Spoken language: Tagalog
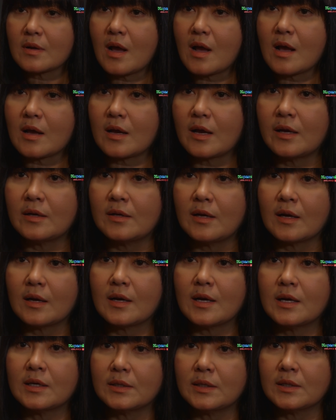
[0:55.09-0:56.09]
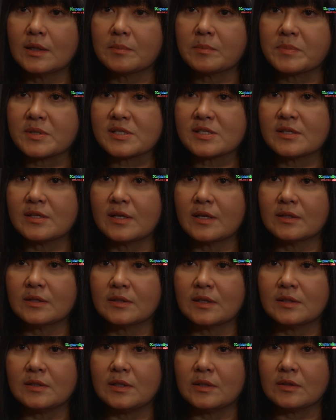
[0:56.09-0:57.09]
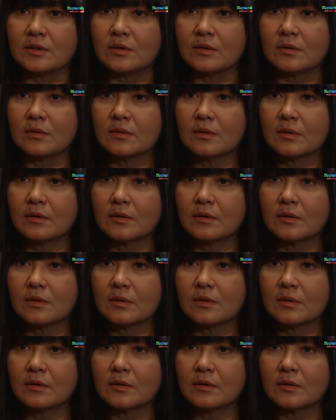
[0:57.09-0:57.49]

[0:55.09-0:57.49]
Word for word: kakailanganin ang presidente dito.